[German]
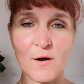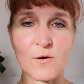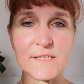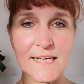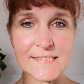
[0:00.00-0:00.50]

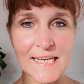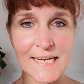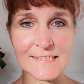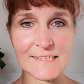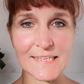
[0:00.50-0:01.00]
Und da
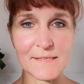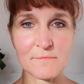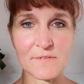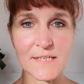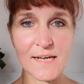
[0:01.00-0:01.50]
zeigt sich
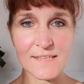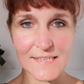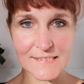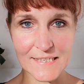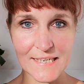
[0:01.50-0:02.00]
eben wieder,
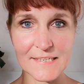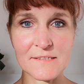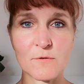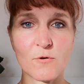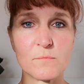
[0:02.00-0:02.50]
es
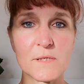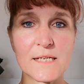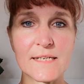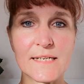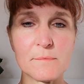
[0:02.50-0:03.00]
geht um die
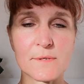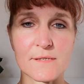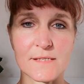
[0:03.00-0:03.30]
Liebe.